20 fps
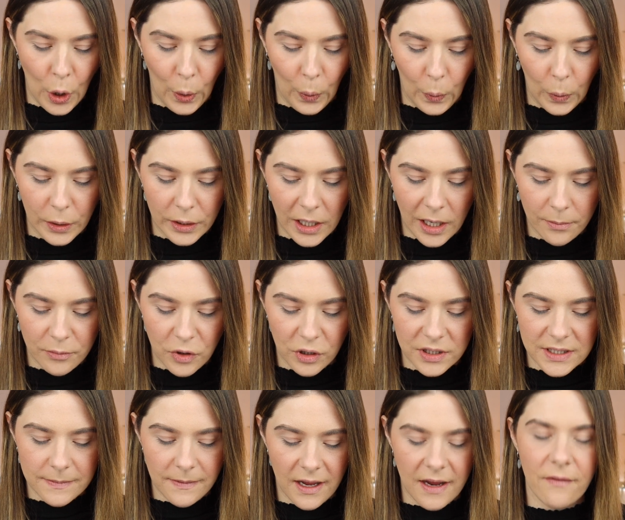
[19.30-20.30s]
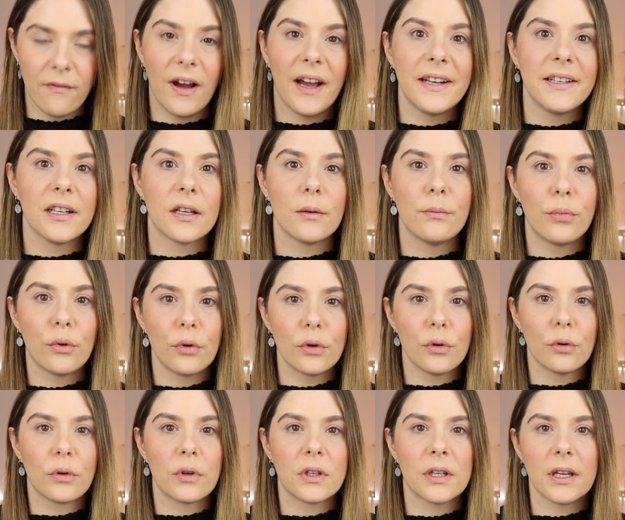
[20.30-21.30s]
und habe noch zwei weitere
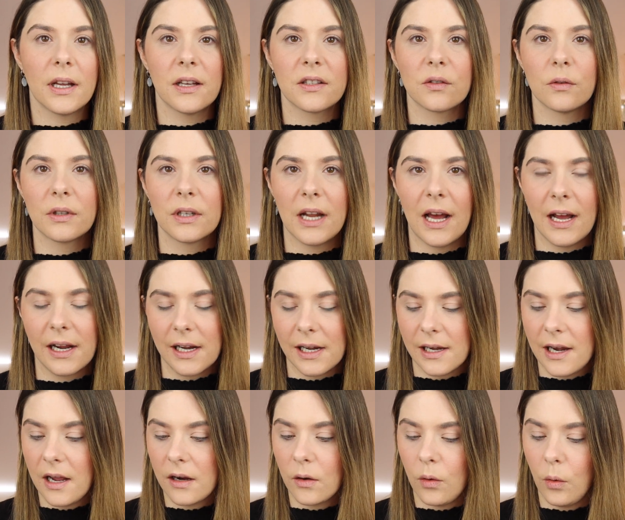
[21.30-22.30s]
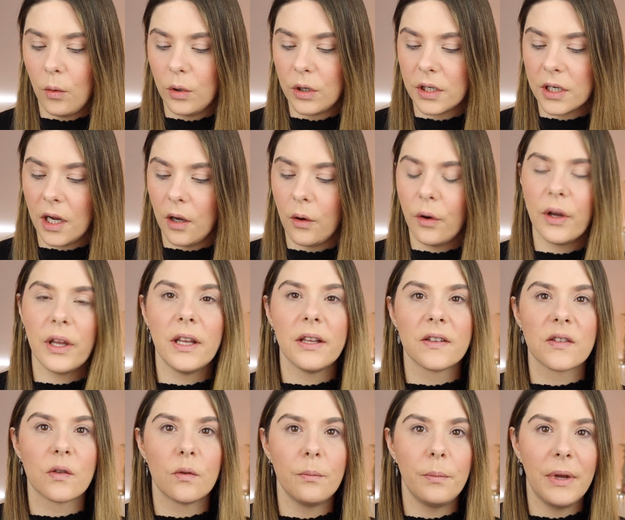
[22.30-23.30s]
Produkte, also Nagellack und auch
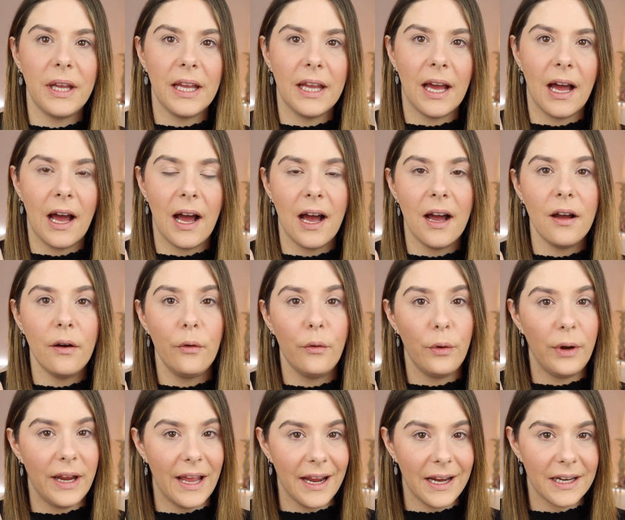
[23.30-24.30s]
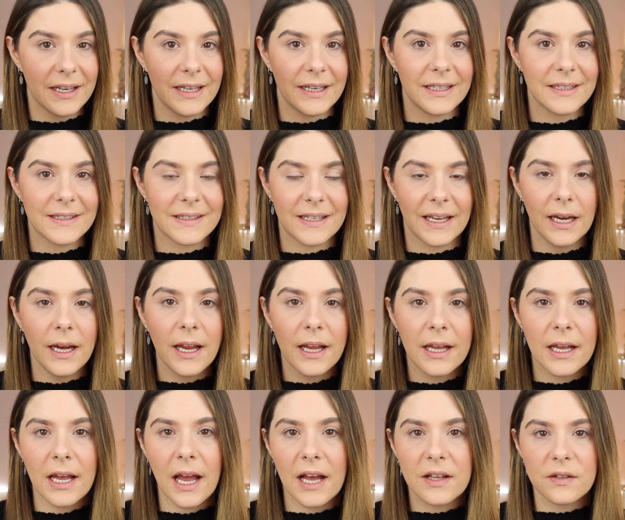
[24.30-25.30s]
hier so ein pH Reacting Stick.
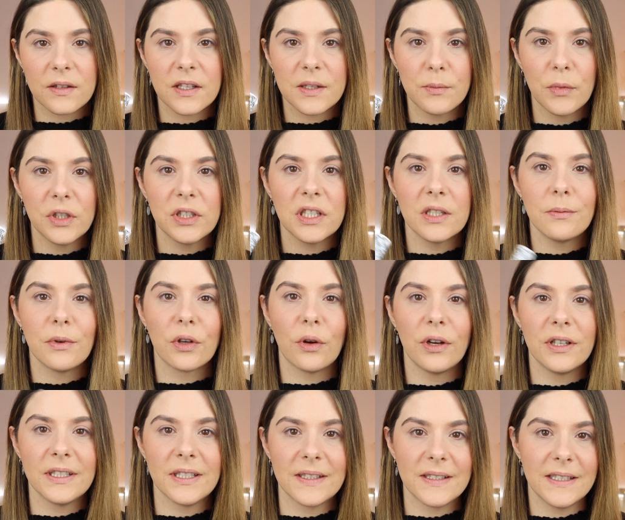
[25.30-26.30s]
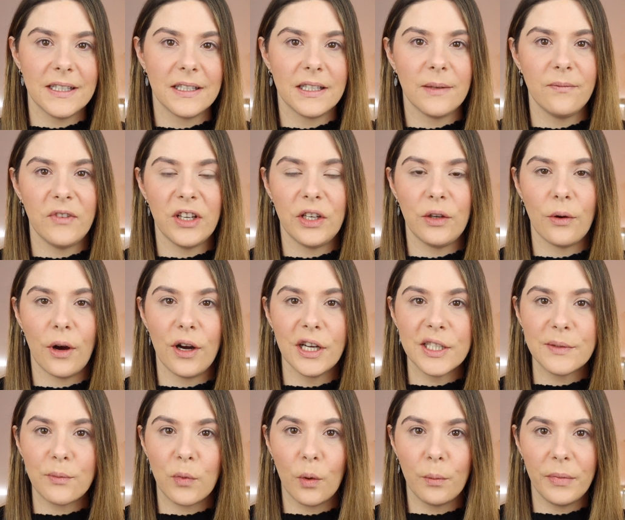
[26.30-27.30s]
Also das möchte ich mit euch jetzt hier in dem Video
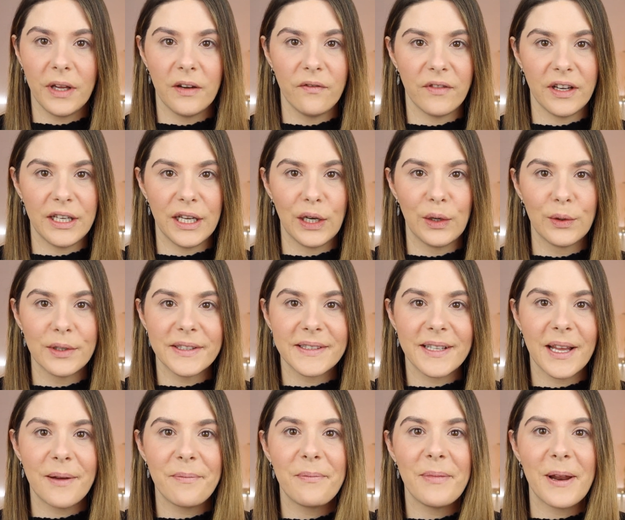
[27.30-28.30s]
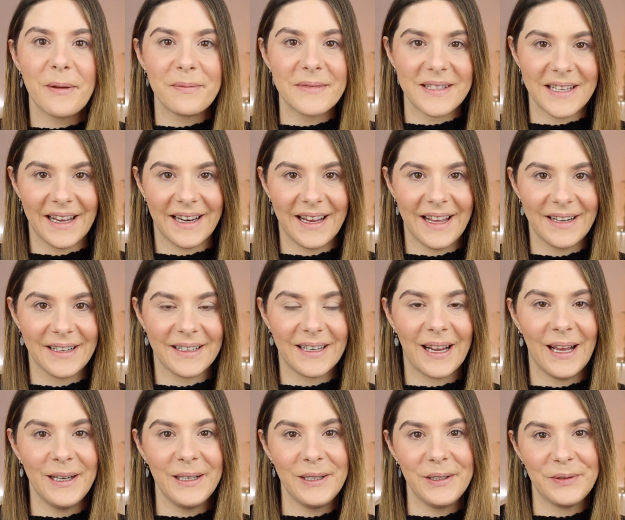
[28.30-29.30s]
ausprobieren. Wenn ihr Lust habt, bleibt sehr gerne
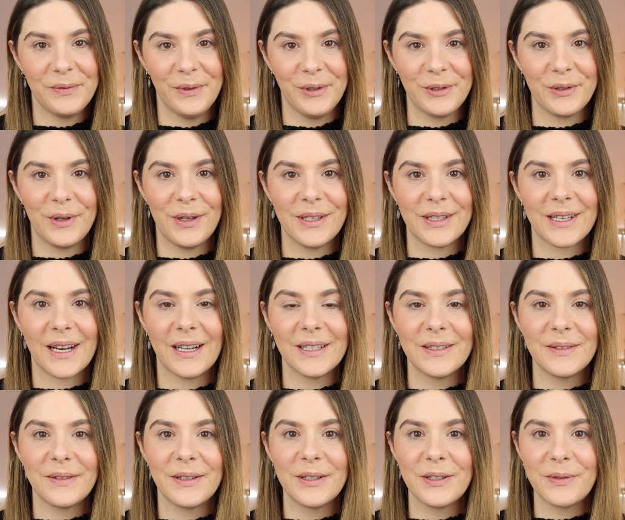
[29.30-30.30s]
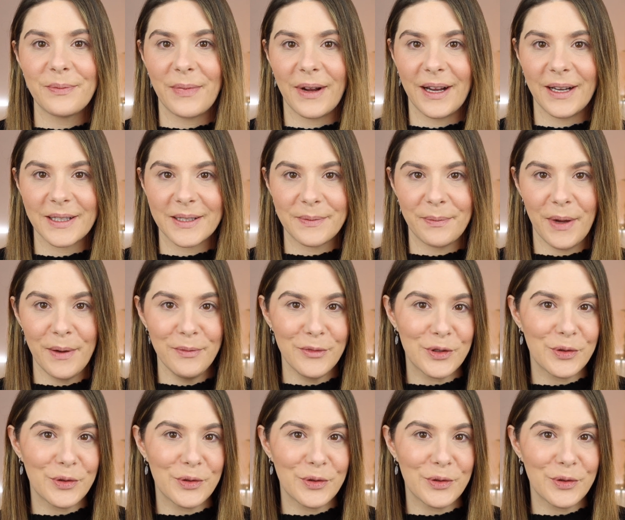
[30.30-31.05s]
dran. Ich wünsche euch ganz viel Spaß beim